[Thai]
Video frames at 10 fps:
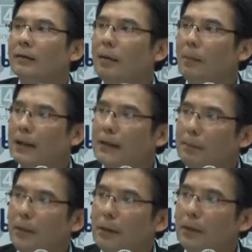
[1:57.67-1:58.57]
สมาชิก
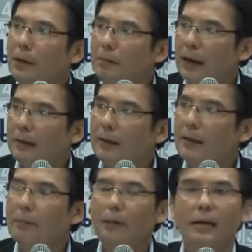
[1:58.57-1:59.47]
พรรคประชาธิปัตย์ที่
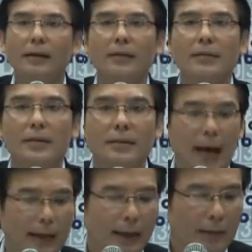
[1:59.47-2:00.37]
ทำหน้าที่สื่อ
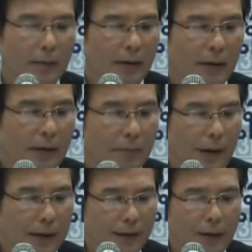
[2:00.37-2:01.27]
สารนั้น
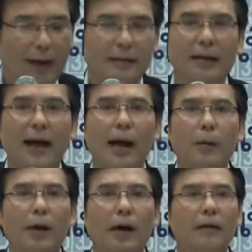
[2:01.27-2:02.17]
เป็นที่น่าเสียดาย
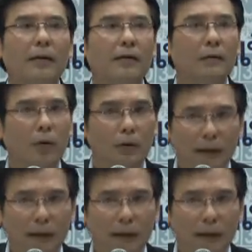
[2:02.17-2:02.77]
ว่าตก